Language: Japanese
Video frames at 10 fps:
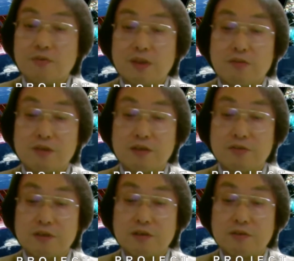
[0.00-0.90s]
双子座
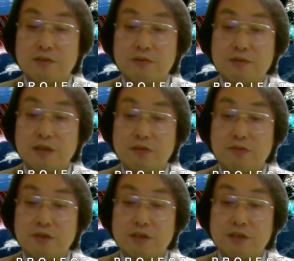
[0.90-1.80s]
流星群のふるさと
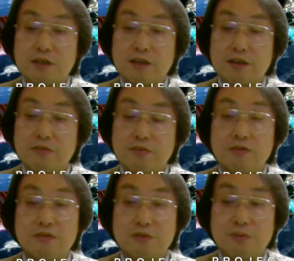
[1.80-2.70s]
として知られている
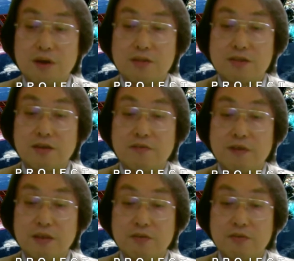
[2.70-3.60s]
小惑星
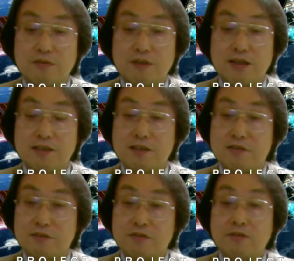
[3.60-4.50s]
ペントンを探査
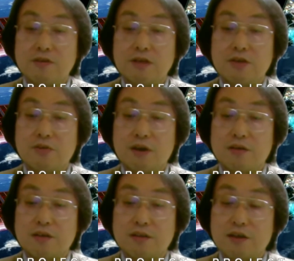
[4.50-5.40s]
する理工
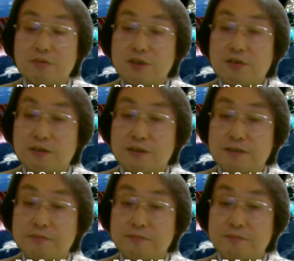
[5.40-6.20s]
学一体のミッションです